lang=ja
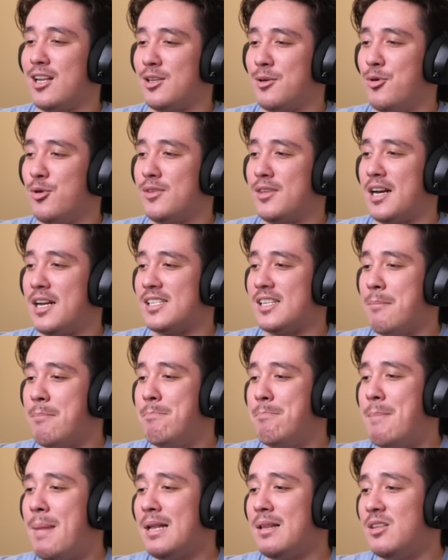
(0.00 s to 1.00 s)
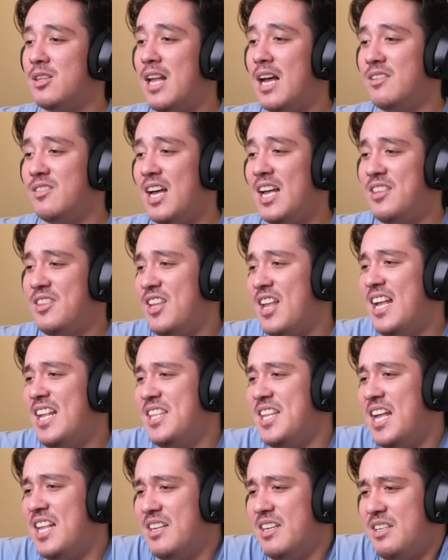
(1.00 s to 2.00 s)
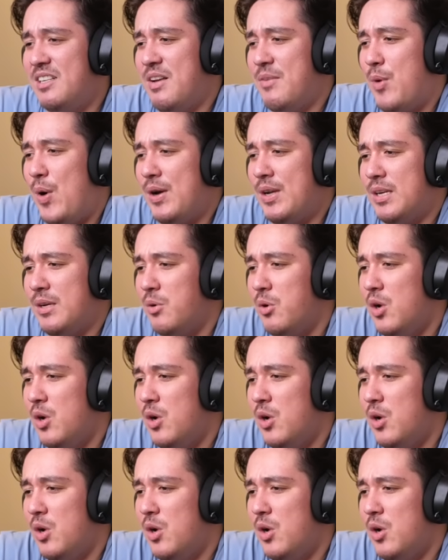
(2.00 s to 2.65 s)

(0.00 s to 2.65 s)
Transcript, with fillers: かと思ったらさ、ま、な、な、な、な、なも